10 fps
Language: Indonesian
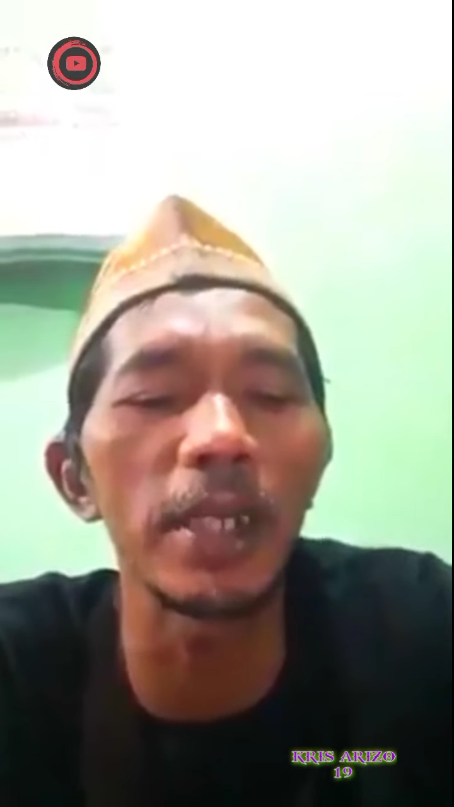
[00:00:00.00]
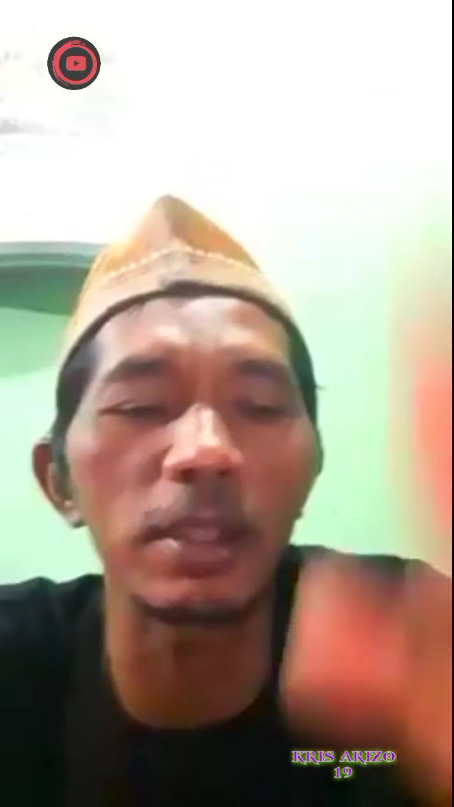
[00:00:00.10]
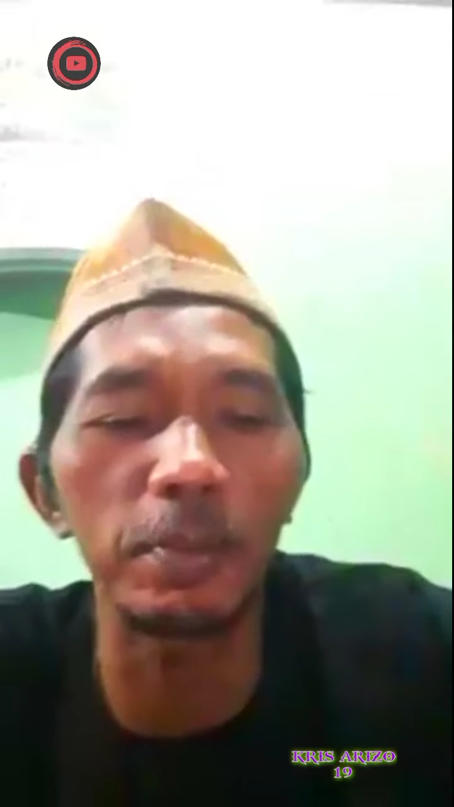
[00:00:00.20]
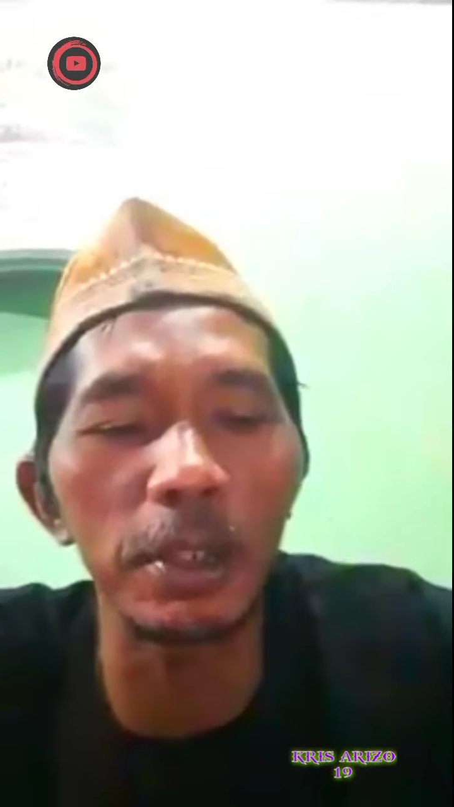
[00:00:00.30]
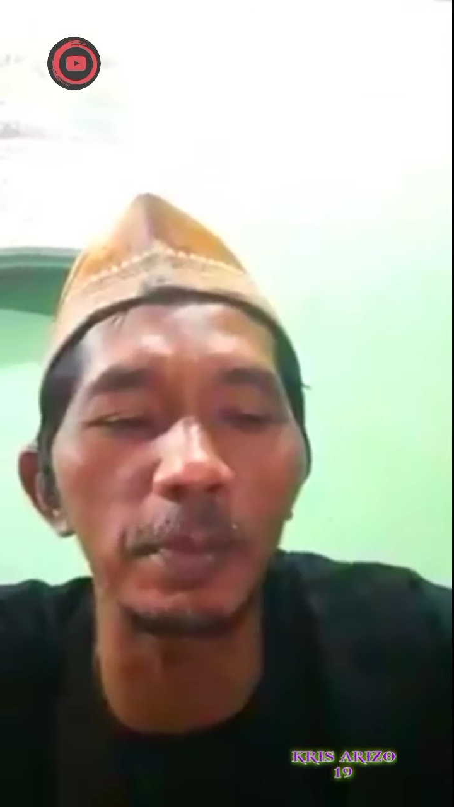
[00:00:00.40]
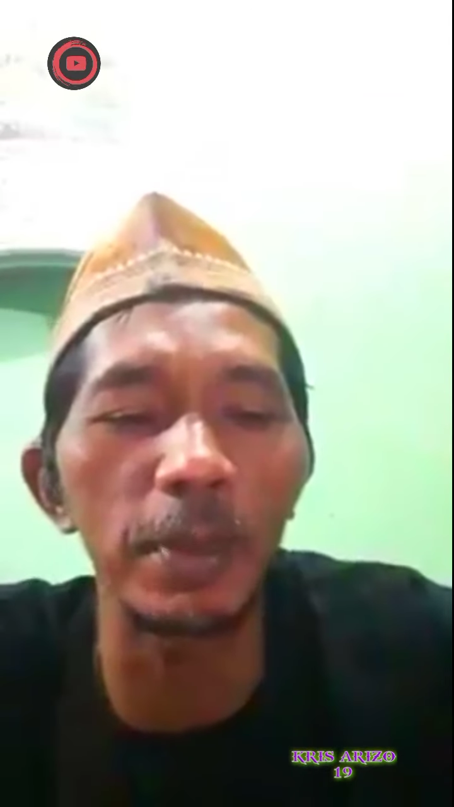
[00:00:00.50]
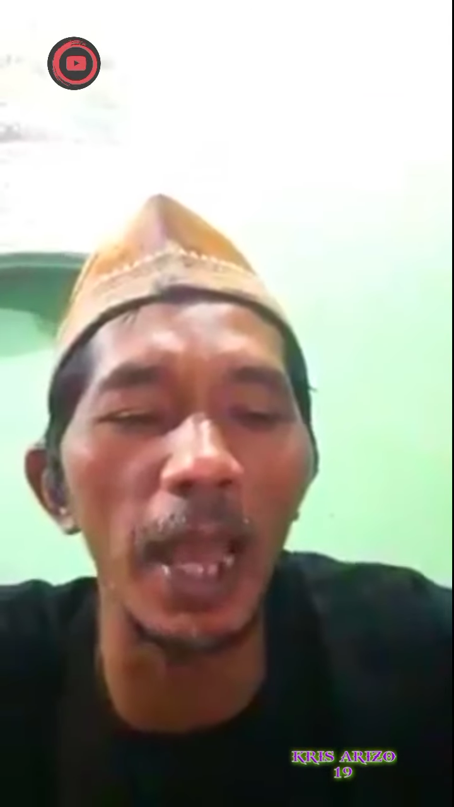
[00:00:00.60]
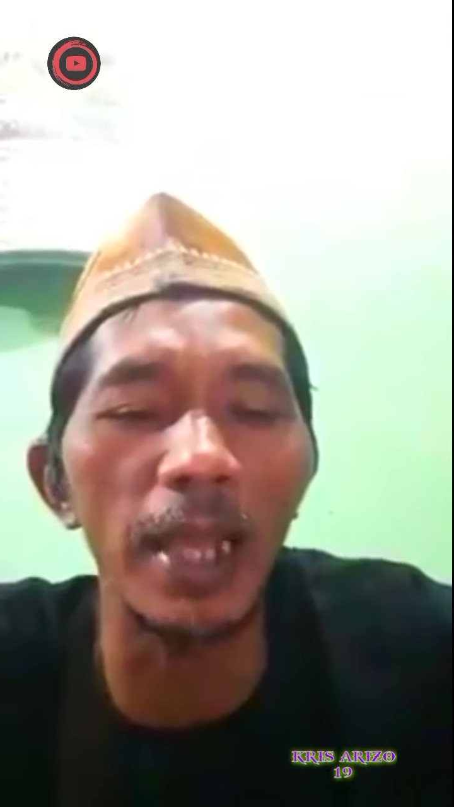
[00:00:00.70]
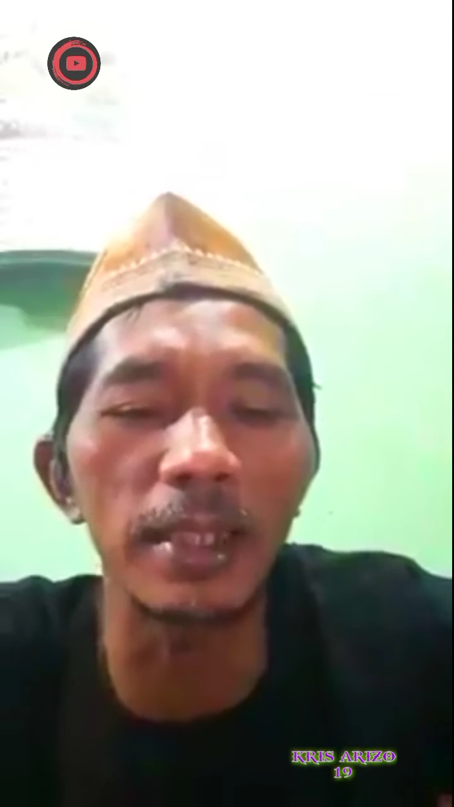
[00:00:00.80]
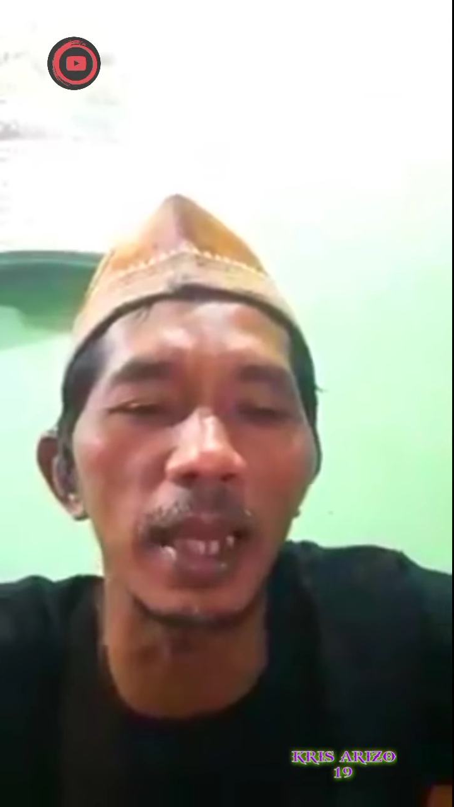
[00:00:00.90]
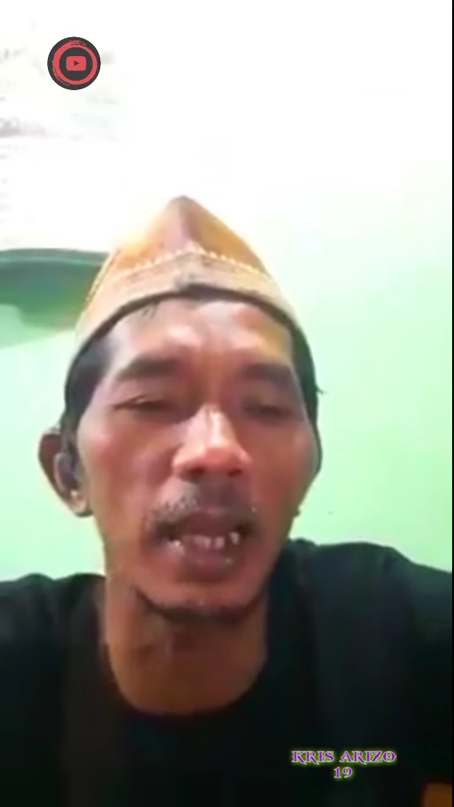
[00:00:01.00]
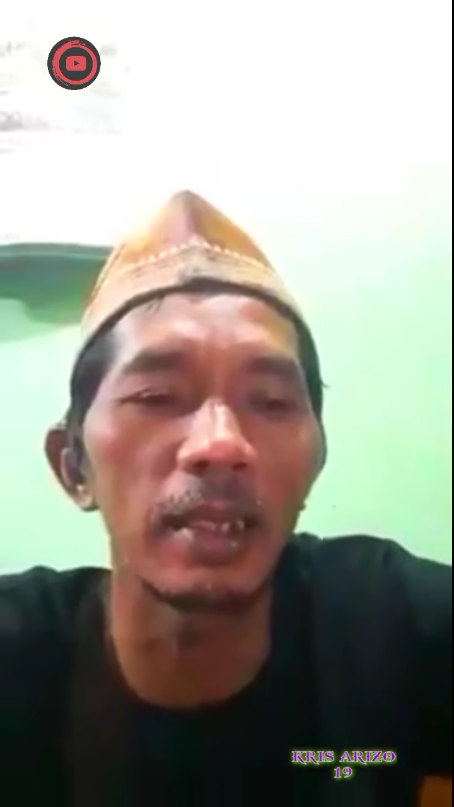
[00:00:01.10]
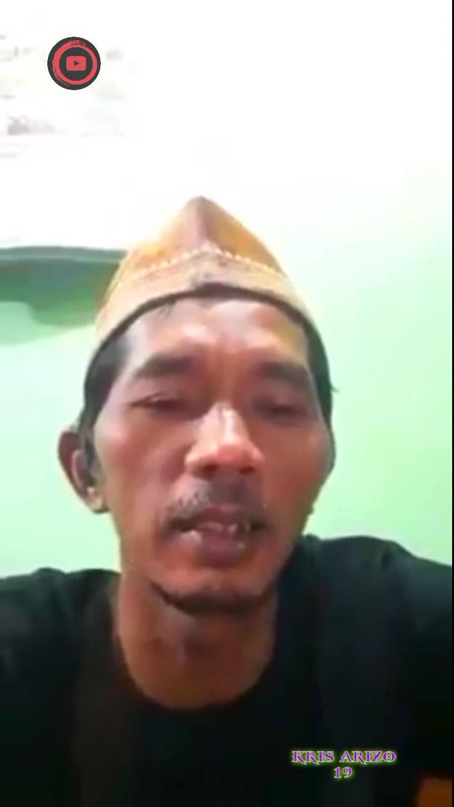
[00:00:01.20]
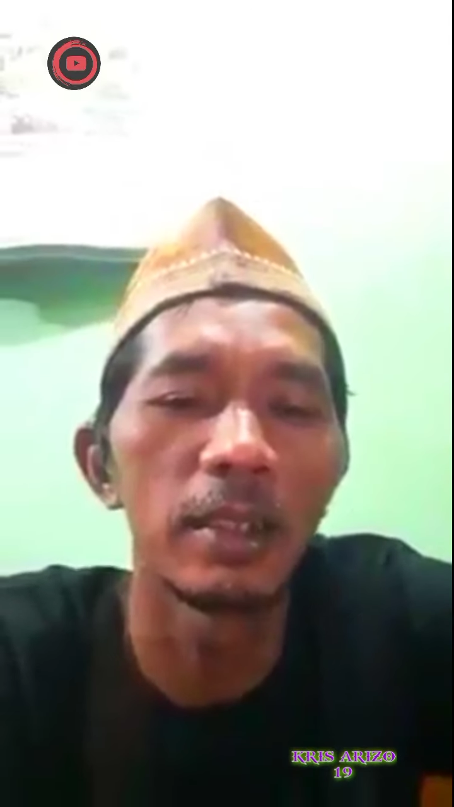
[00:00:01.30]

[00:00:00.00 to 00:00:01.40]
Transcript: ini sepi-sepi aja.